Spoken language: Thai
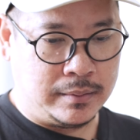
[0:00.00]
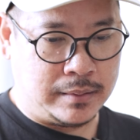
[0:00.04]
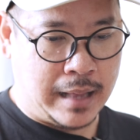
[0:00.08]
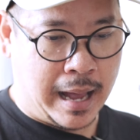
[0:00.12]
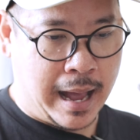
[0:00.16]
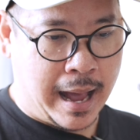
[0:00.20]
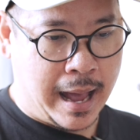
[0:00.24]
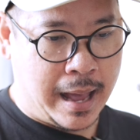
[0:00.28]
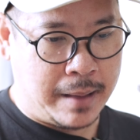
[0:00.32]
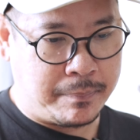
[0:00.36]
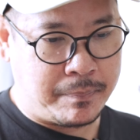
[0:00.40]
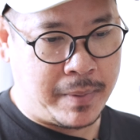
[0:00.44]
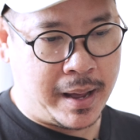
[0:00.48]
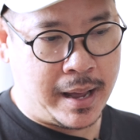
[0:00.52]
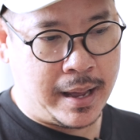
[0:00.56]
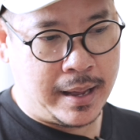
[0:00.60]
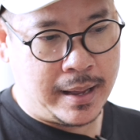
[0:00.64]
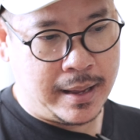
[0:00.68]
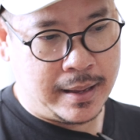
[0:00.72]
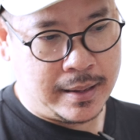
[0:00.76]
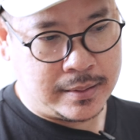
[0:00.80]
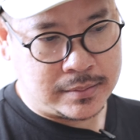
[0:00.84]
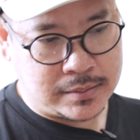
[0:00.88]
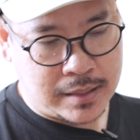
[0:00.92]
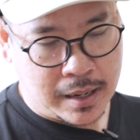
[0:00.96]
ถ่ายไป
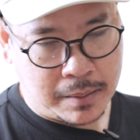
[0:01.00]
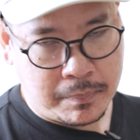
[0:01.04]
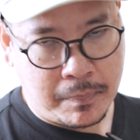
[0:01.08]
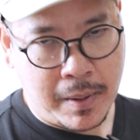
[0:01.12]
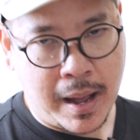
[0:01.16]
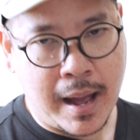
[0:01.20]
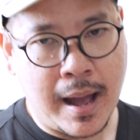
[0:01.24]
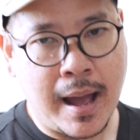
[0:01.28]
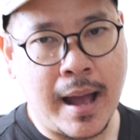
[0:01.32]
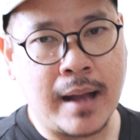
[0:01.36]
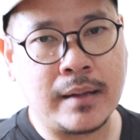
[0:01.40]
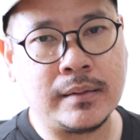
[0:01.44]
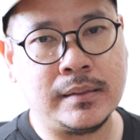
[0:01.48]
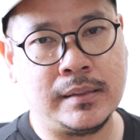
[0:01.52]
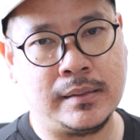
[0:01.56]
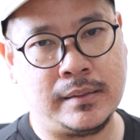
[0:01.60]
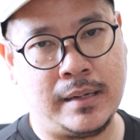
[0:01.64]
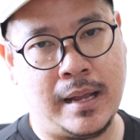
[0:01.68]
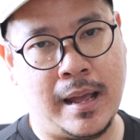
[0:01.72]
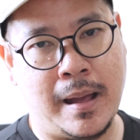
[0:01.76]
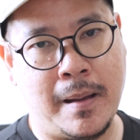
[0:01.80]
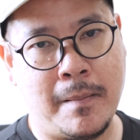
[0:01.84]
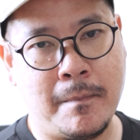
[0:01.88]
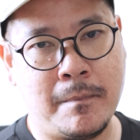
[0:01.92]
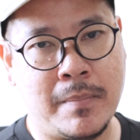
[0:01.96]
สักพักหนึ่ง
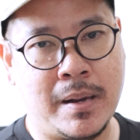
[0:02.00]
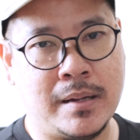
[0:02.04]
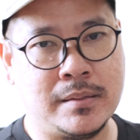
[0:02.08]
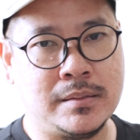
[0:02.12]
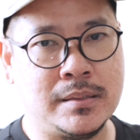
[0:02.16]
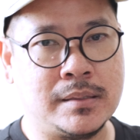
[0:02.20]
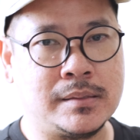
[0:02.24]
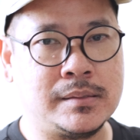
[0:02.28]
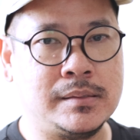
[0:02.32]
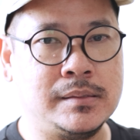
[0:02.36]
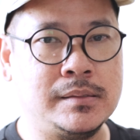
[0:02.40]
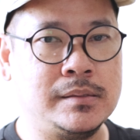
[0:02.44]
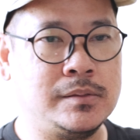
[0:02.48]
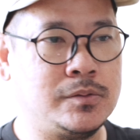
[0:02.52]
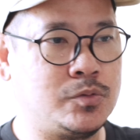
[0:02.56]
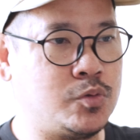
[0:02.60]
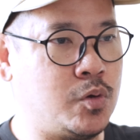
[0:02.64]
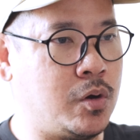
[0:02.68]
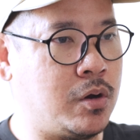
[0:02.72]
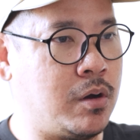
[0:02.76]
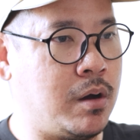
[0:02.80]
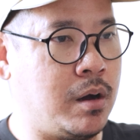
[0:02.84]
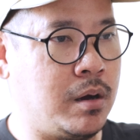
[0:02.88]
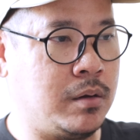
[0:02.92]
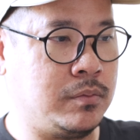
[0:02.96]
เนี่ยมันจะขึ้นตั
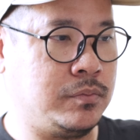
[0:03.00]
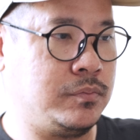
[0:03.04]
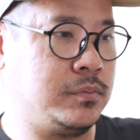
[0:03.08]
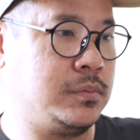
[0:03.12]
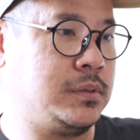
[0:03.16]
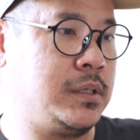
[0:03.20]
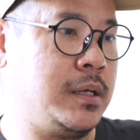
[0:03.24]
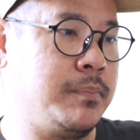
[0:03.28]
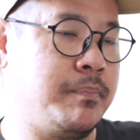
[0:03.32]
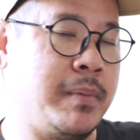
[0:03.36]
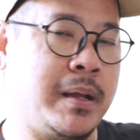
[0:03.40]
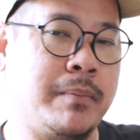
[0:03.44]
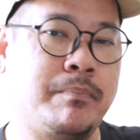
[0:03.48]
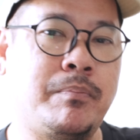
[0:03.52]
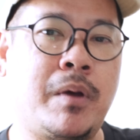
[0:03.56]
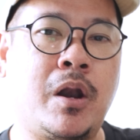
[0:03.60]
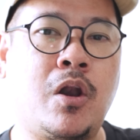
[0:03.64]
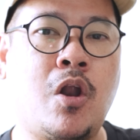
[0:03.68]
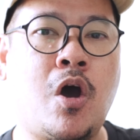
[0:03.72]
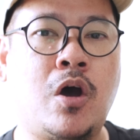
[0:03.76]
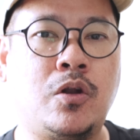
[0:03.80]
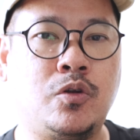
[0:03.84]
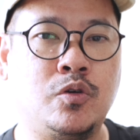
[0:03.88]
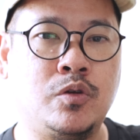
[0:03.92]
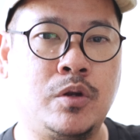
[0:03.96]
วของที่เป็นประห
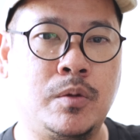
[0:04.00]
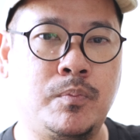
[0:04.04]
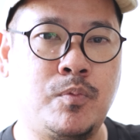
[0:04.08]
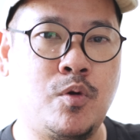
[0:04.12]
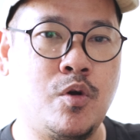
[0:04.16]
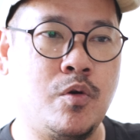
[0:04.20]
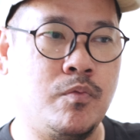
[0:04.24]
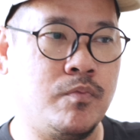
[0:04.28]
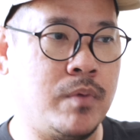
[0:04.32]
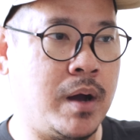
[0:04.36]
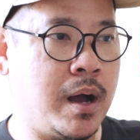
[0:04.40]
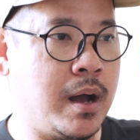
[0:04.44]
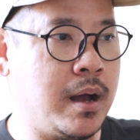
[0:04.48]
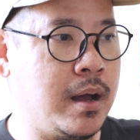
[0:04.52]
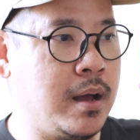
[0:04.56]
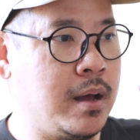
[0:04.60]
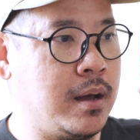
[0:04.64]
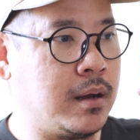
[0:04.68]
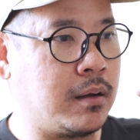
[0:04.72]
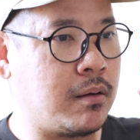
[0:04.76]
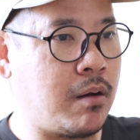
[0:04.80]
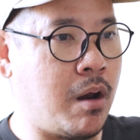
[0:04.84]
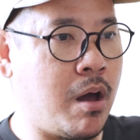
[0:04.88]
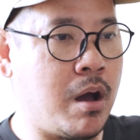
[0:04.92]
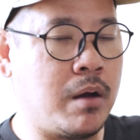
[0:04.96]
ลอดอุณหภูมิว่า
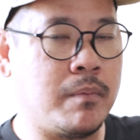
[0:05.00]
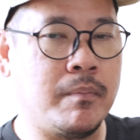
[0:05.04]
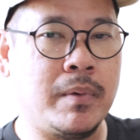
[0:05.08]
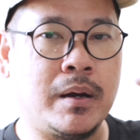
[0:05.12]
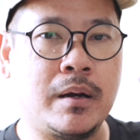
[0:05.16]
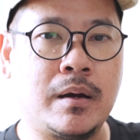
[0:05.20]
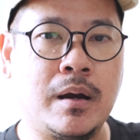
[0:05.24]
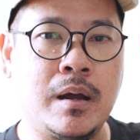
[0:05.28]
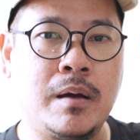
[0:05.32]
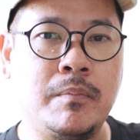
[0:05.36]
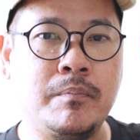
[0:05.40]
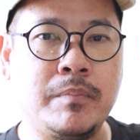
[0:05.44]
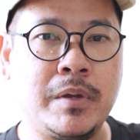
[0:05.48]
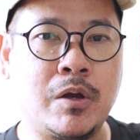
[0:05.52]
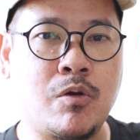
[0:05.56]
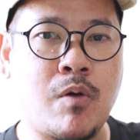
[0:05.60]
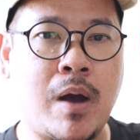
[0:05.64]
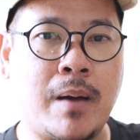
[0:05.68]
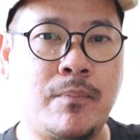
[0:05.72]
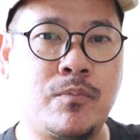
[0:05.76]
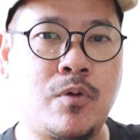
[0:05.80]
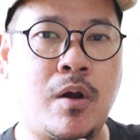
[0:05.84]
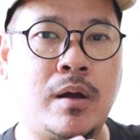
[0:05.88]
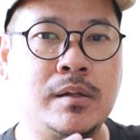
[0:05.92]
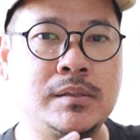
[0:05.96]
กล้องมันเริ่มมีค
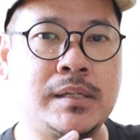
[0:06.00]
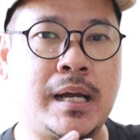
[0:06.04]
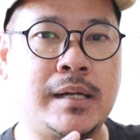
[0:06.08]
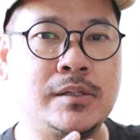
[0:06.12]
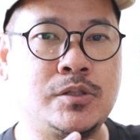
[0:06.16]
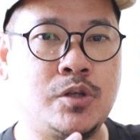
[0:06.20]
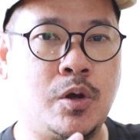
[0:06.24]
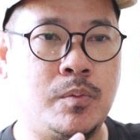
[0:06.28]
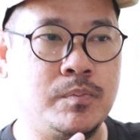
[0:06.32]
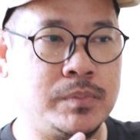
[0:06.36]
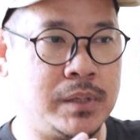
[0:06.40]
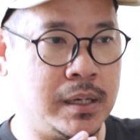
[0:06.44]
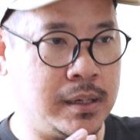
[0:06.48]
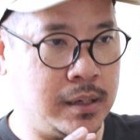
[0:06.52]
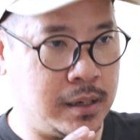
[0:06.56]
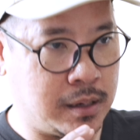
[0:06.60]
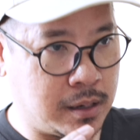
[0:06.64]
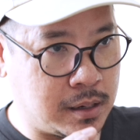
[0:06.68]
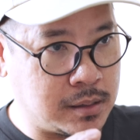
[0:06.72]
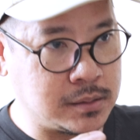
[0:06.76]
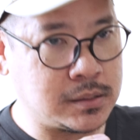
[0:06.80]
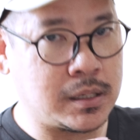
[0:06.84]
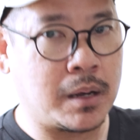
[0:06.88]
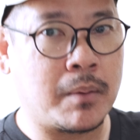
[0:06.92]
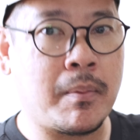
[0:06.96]
วามร้อนสะสมเยอะแล้ว
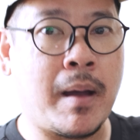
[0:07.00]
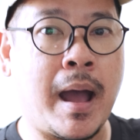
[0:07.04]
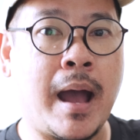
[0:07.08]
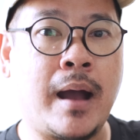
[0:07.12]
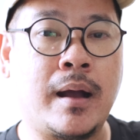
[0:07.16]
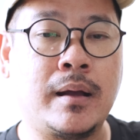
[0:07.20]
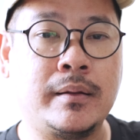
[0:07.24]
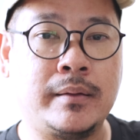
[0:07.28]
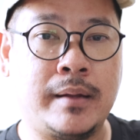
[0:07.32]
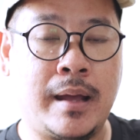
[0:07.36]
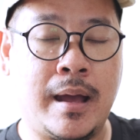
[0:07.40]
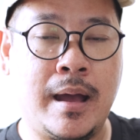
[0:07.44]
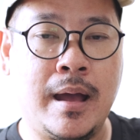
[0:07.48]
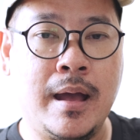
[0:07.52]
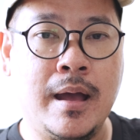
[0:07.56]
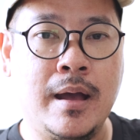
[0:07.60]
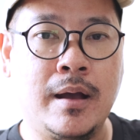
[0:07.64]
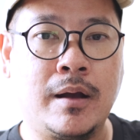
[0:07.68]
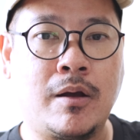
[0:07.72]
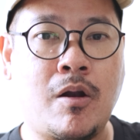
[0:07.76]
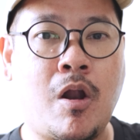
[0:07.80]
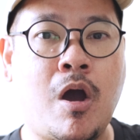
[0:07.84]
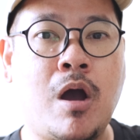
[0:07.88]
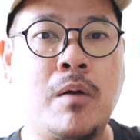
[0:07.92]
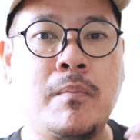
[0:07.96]
ก็สักพักเนี่ย
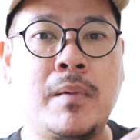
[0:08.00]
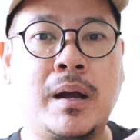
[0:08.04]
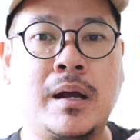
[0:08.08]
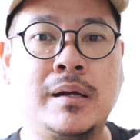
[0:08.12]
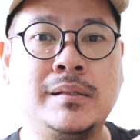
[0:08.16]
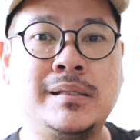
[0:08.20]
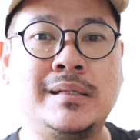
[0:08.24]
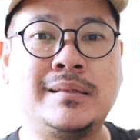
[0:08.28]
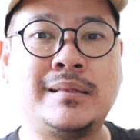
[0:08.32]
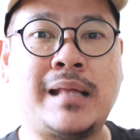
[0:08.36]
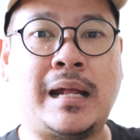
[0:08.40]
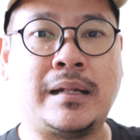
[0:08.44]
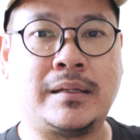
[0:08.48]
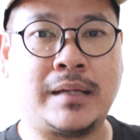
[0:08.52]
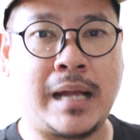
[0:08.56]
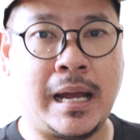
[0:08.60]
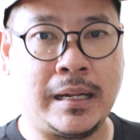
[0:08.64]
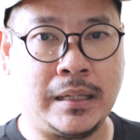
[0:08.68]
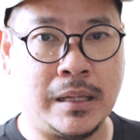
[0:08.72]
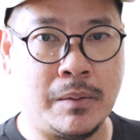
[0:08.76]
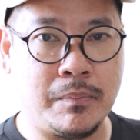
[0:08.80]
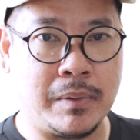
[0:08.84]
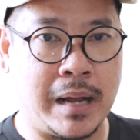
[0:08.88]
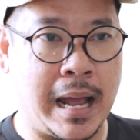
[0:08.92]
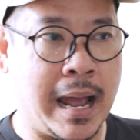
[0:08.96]
กล้องก็จะตัดการ
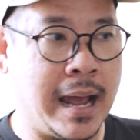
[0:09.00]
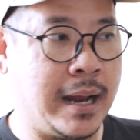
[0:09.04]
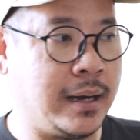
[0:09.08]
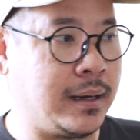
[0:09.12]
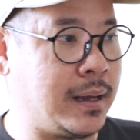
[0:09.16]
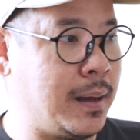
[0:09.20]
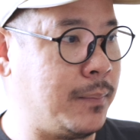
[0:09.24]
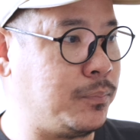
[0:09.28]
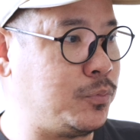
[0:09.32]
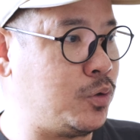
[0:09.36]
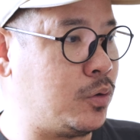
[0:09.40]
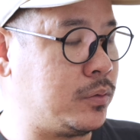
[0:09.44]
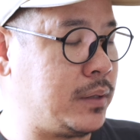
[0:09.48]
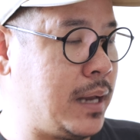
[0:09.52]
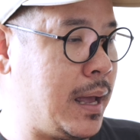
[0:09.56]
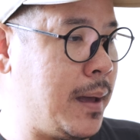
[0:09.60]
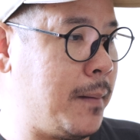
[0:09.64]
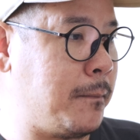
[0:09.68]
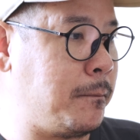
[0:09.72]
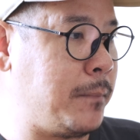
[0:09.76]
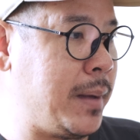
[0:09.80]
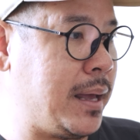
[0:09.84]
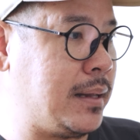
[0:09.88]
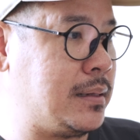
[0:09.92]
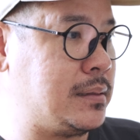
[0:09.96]
ทำงานครับตรงนี้
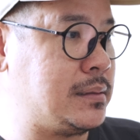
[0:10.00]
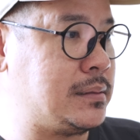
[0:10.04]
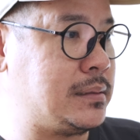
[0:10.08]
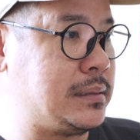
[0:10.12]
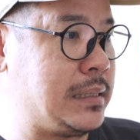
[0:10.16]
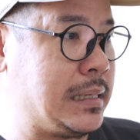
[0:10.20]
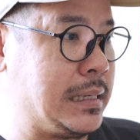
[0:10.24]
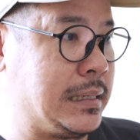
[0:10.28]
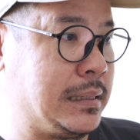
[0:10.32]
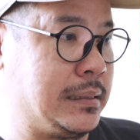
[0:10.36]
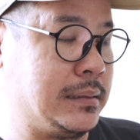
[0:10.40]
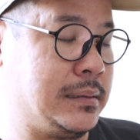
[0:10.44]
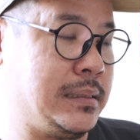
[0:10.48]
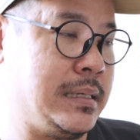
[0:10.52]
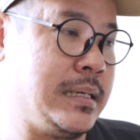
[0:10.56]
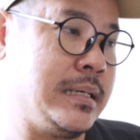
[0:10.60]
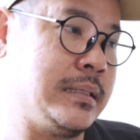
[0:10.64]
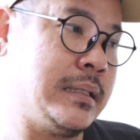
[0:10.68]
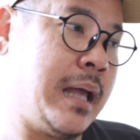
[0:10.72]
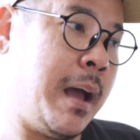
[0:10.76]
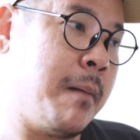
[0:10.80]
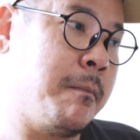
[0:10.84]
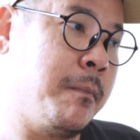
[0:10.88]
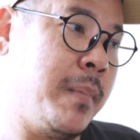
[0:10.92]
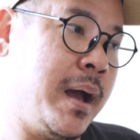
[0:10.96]
เป็นสิ่งที่
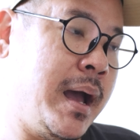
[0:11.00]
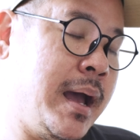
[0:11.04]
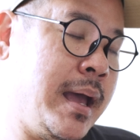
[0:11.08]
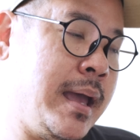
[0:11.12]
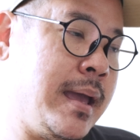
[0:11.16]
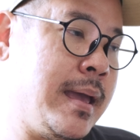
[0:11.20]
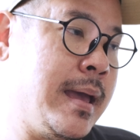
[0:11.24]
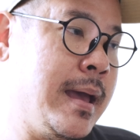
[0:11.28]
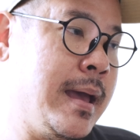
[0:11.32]
ทำให้